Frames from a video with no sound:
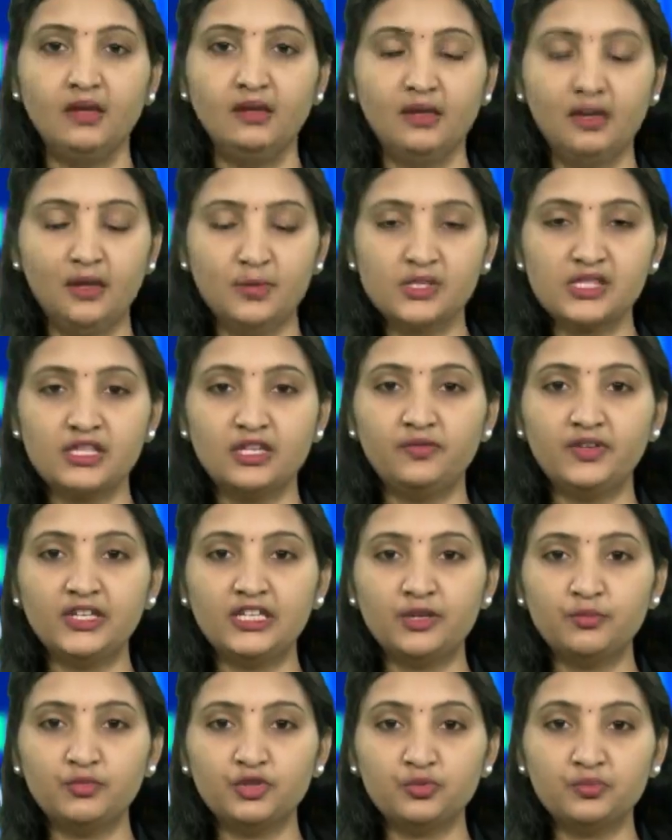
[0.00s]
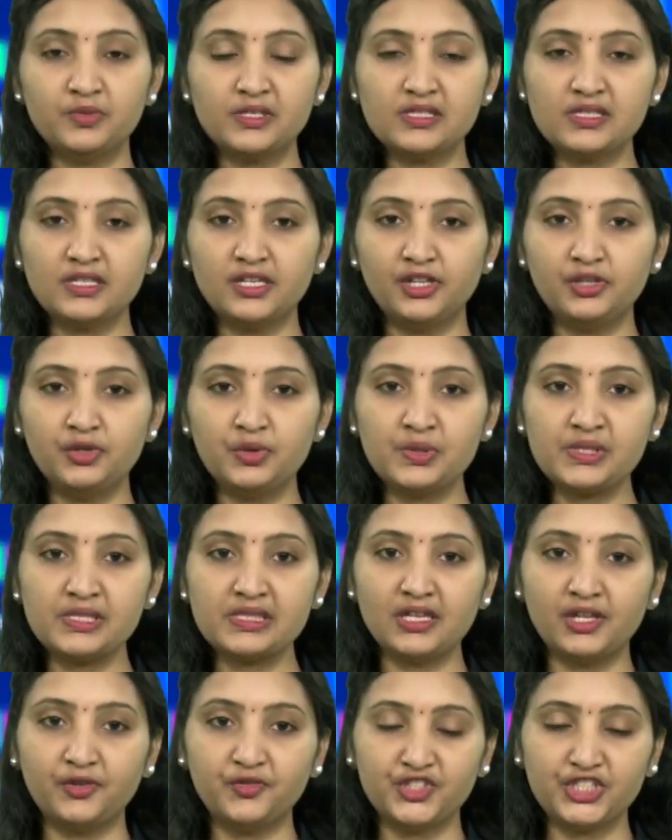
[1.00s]
నమస్తే వెల్కమ్ టు బీసీఎన్ న్యూస్
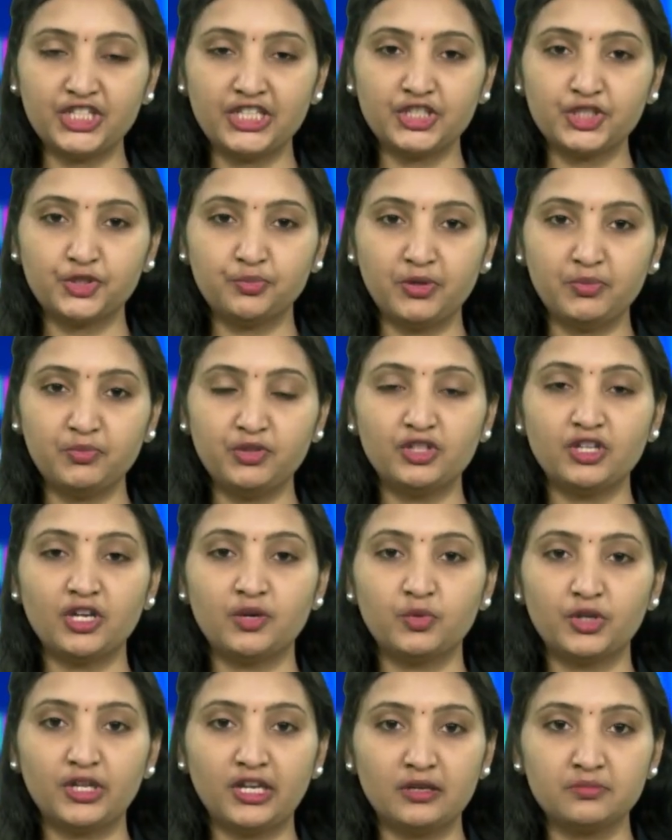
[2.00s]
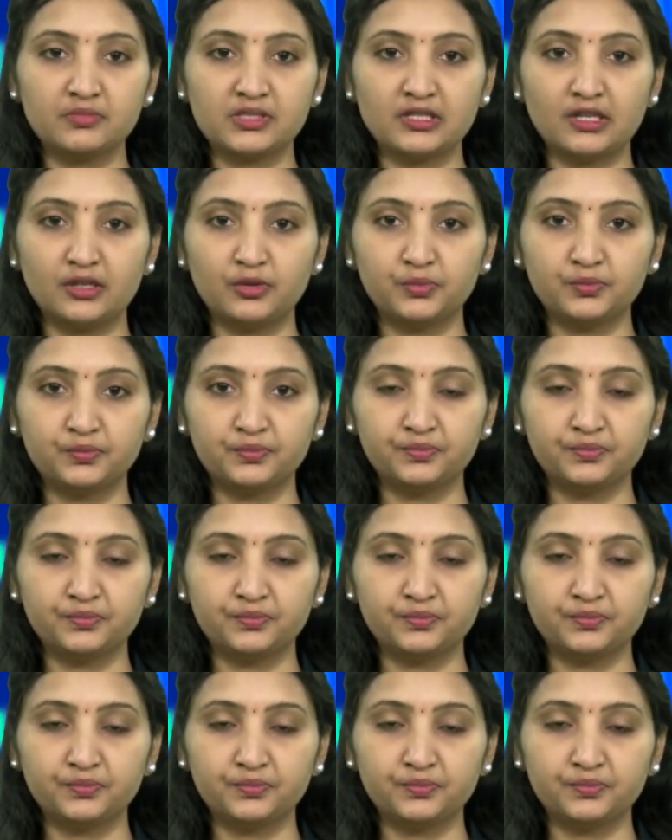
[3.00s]
నేను విజయలక్ష్మి ముందుగా ముఖ్యాంశాలు